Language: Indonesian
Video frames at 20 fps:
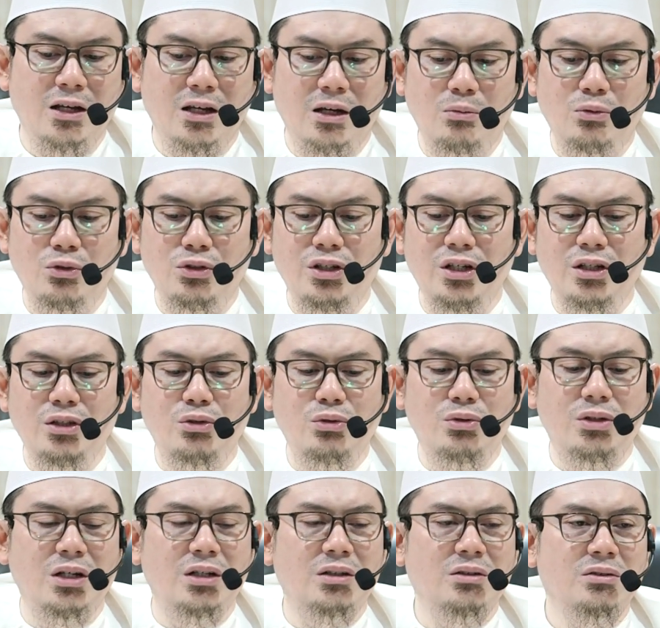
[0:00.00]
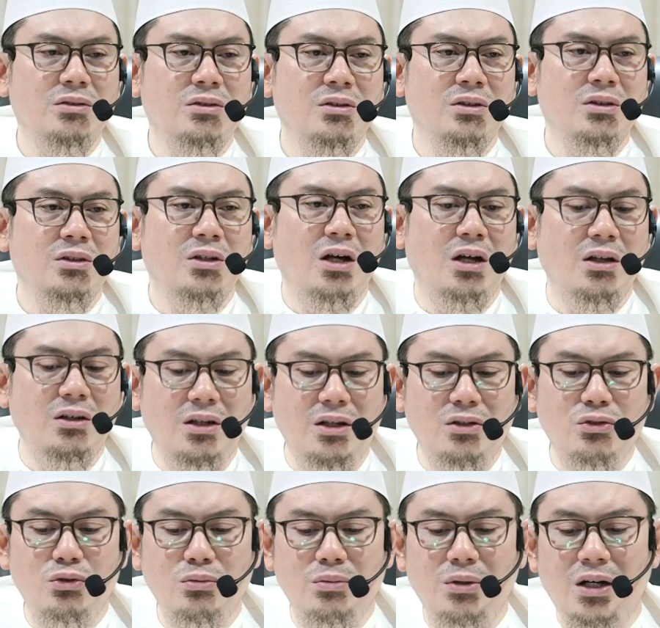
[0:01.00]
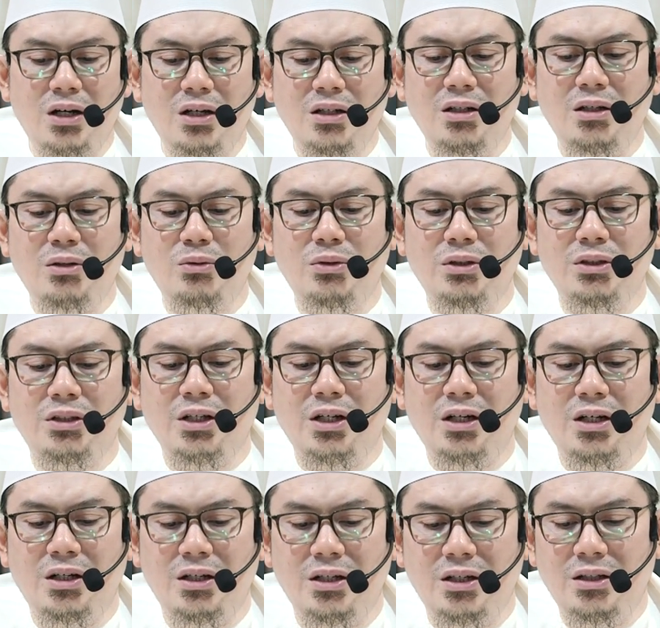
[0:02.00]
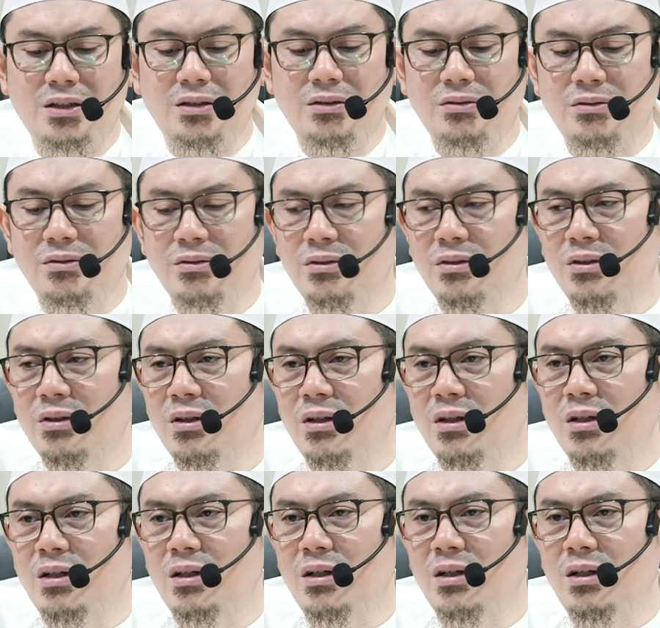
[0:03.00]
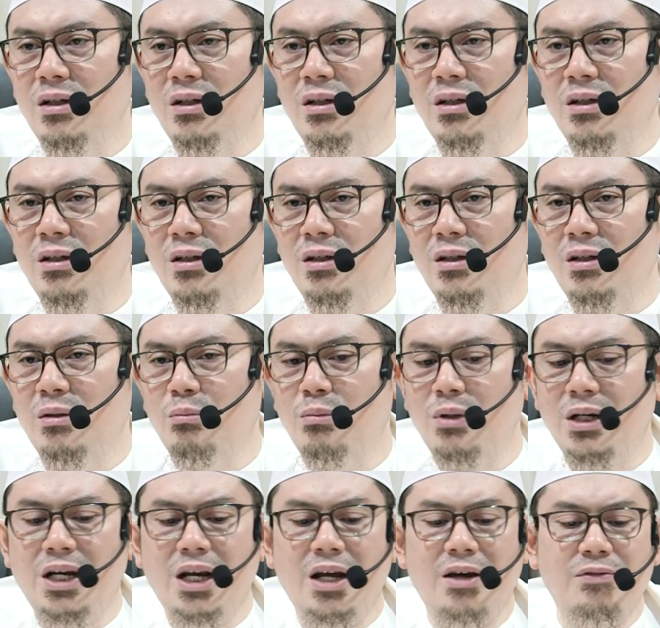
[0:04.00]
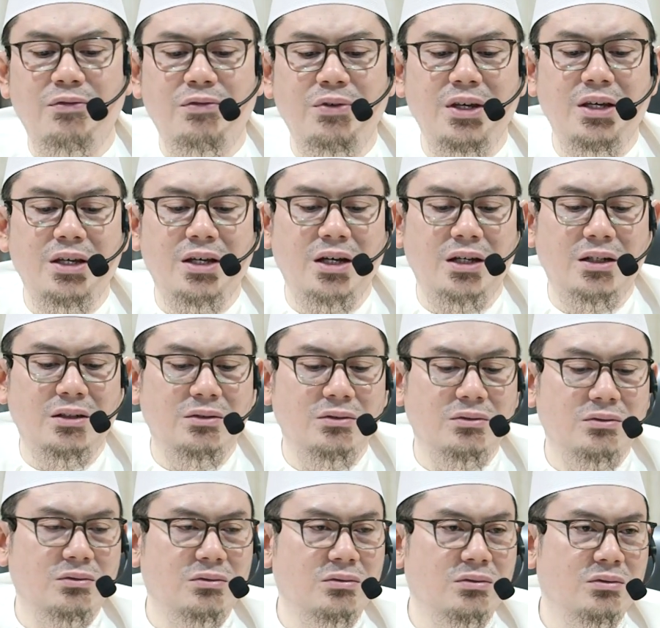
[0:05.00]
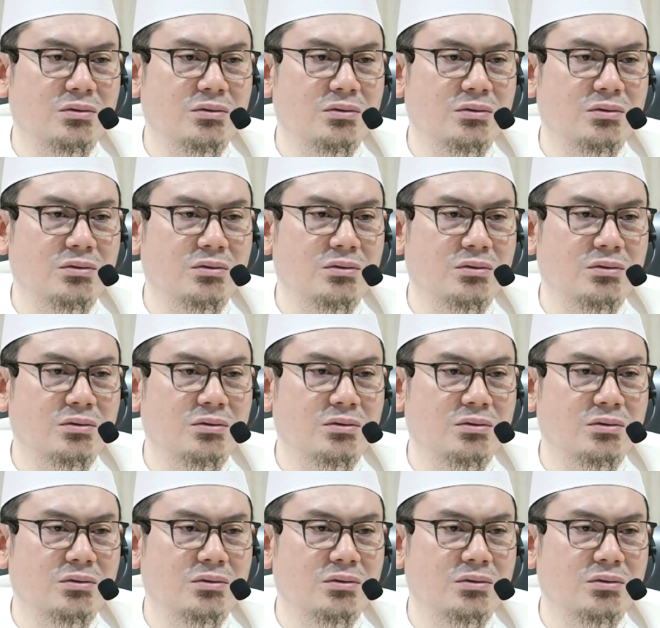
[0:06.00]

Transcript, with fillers: Kemudian juga Allah Subhanahu wa taala eh, menafikan